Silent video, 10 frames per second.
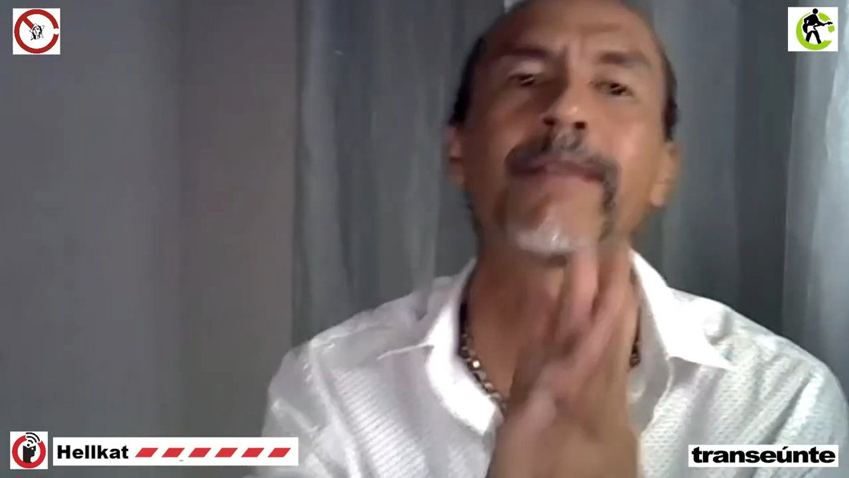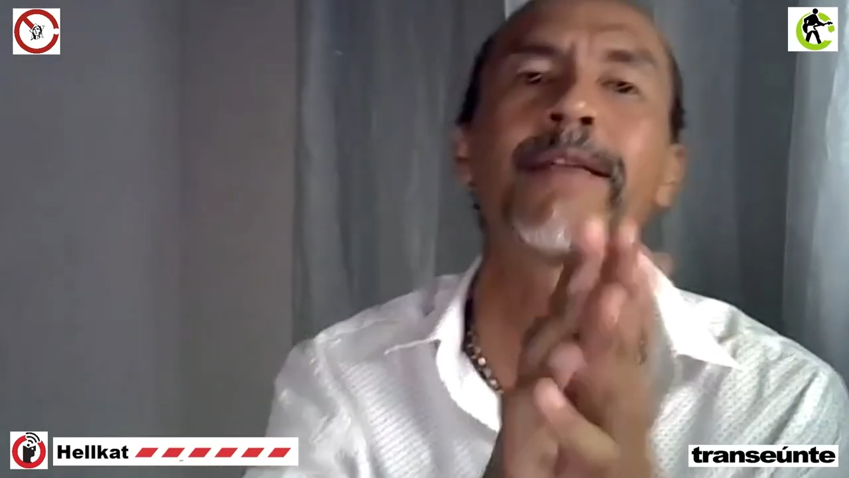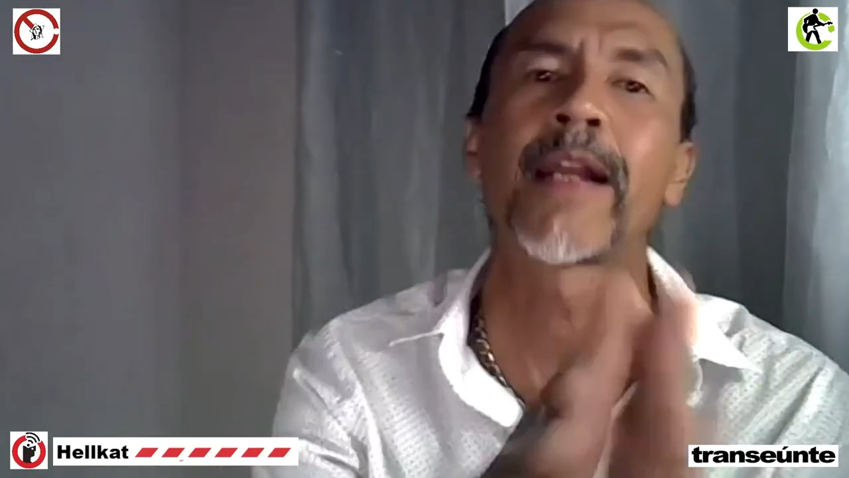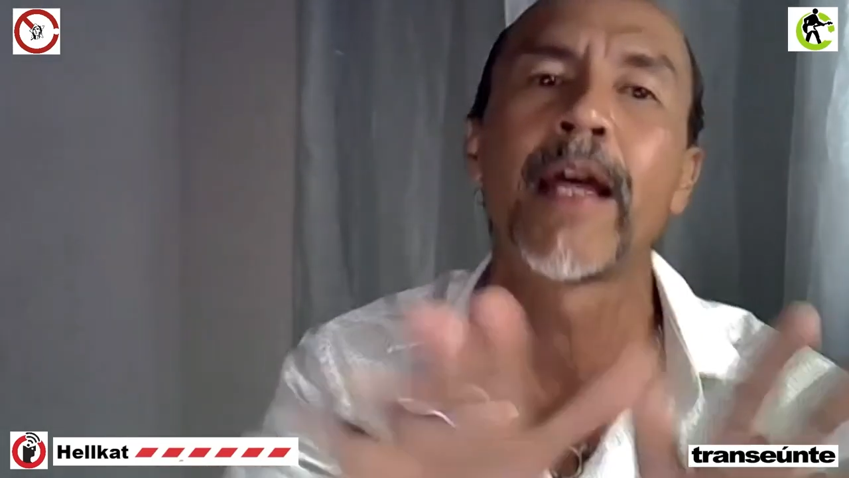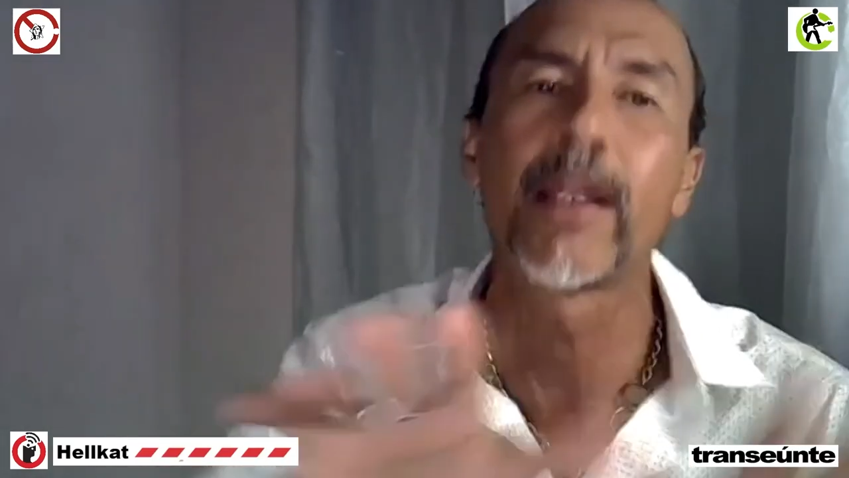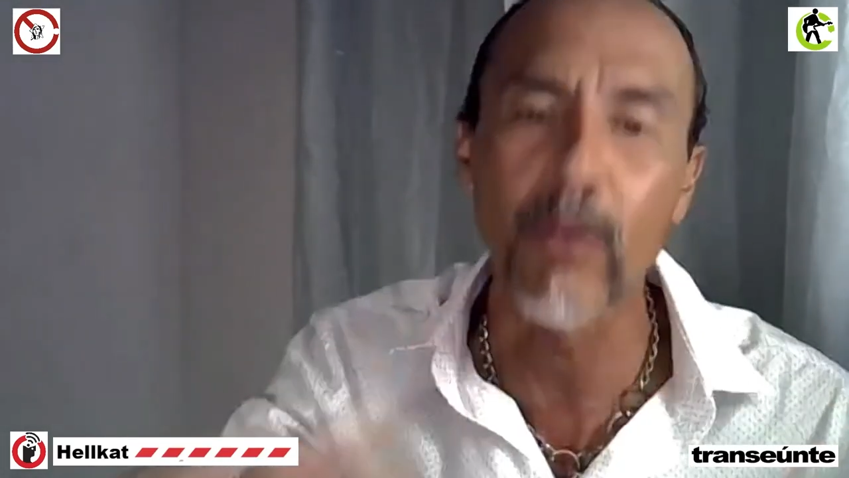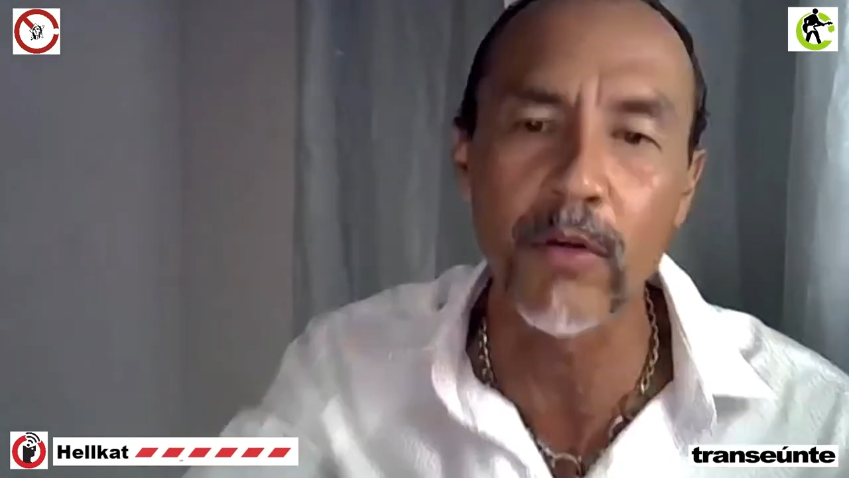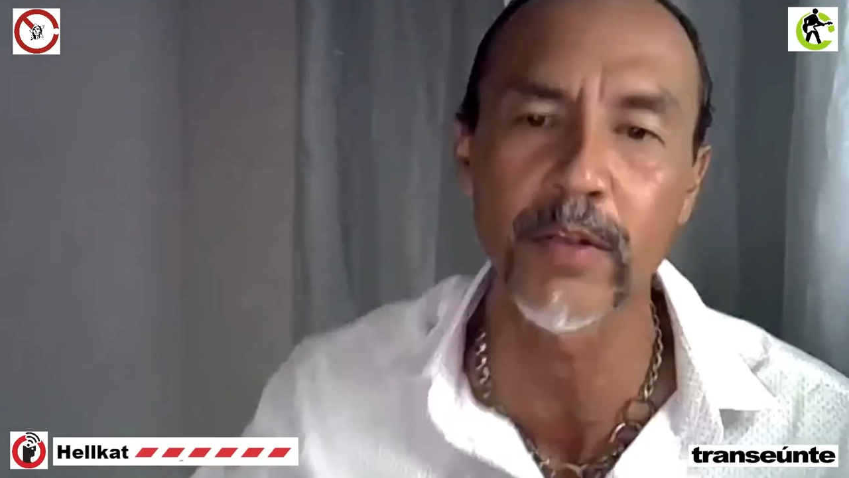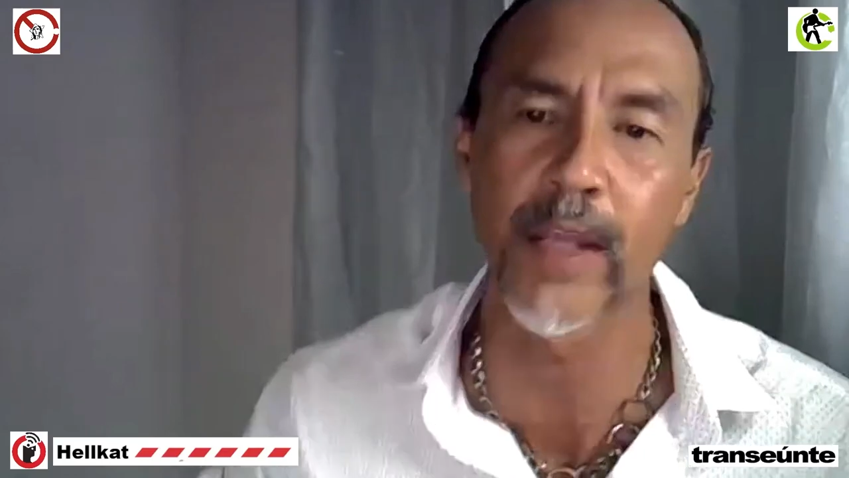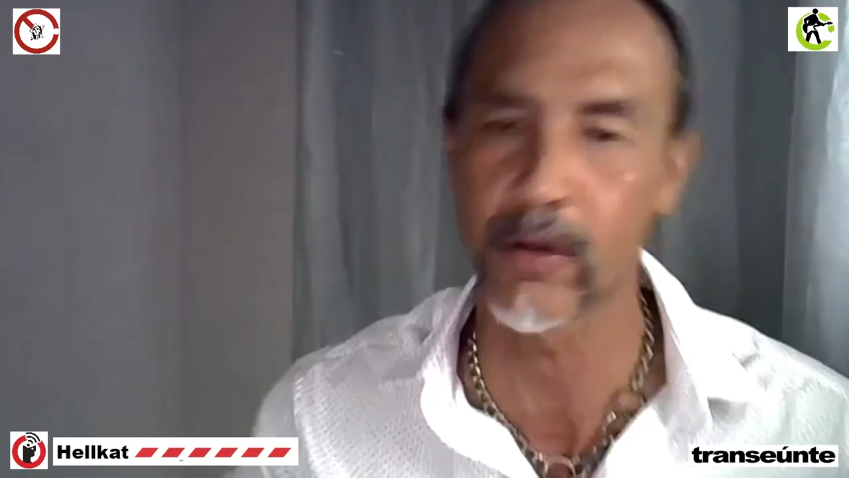cerca de
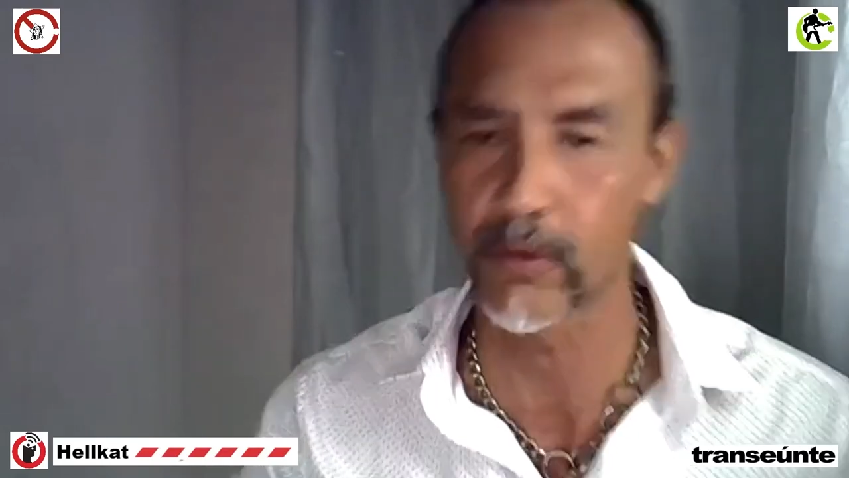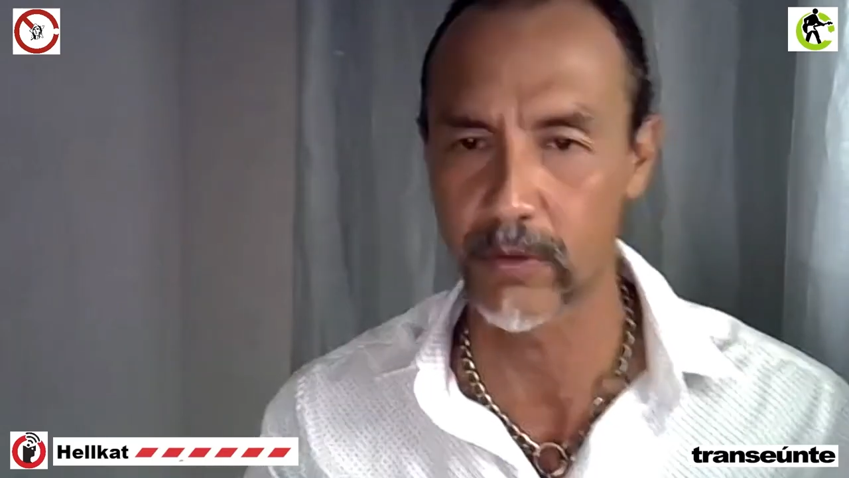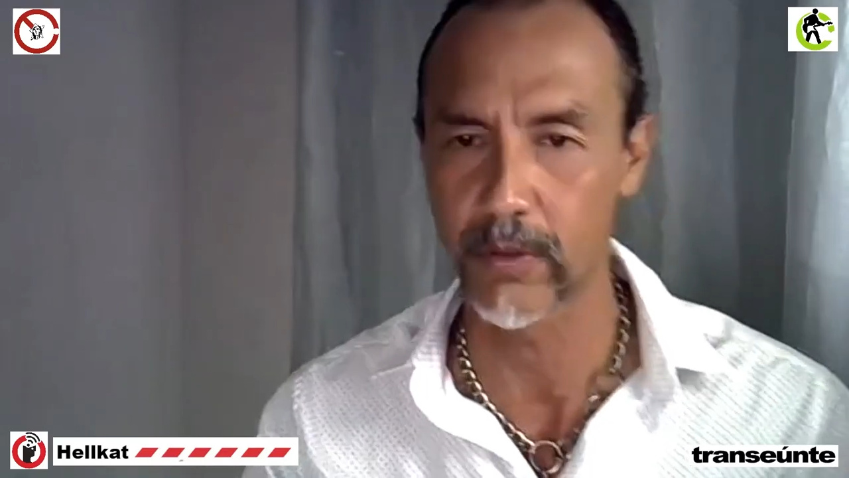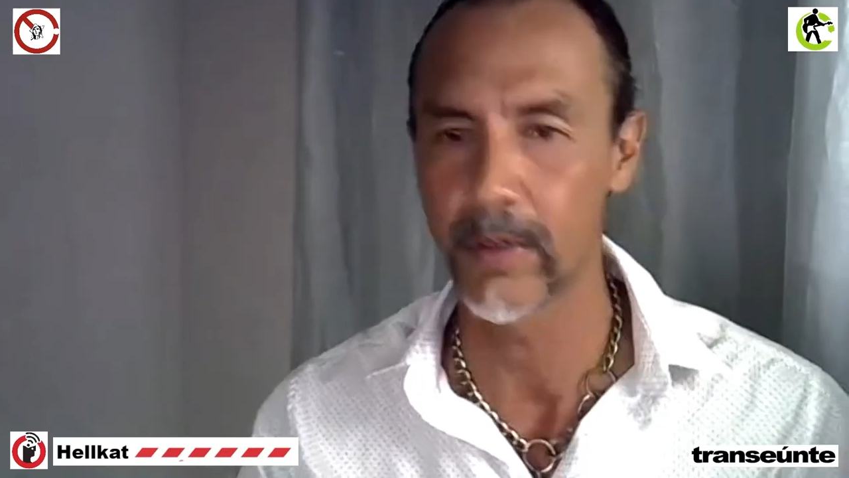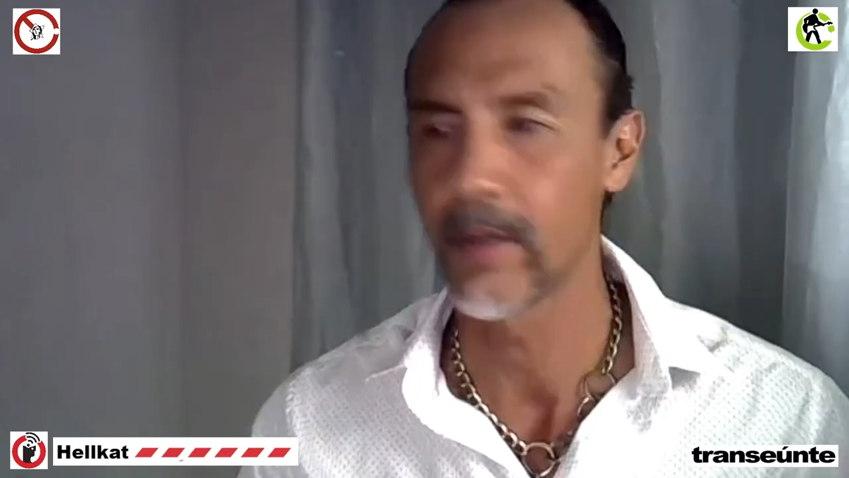todos ellos.